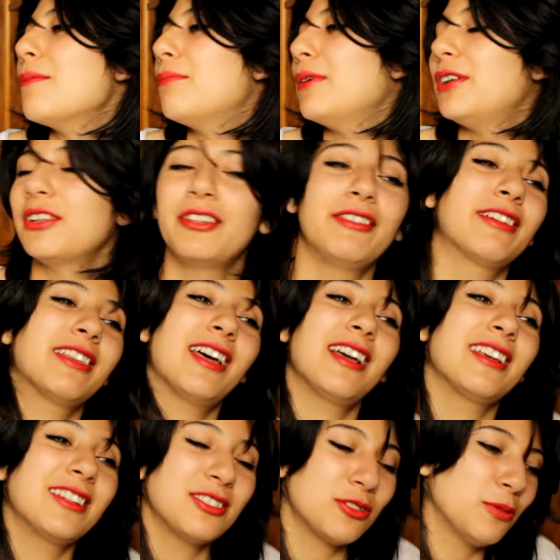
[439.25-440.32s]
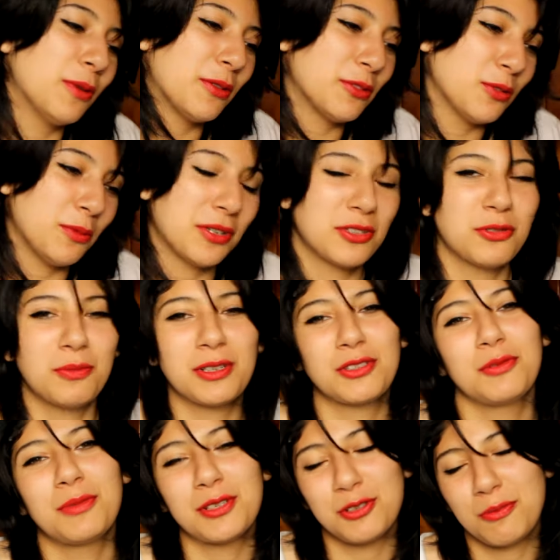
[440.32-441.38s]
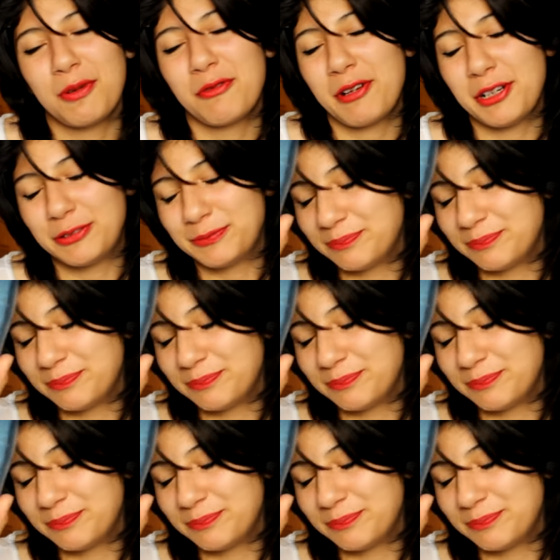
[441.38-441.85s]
Pero de verdad que es súper, súper, súper, súper, súper bueno.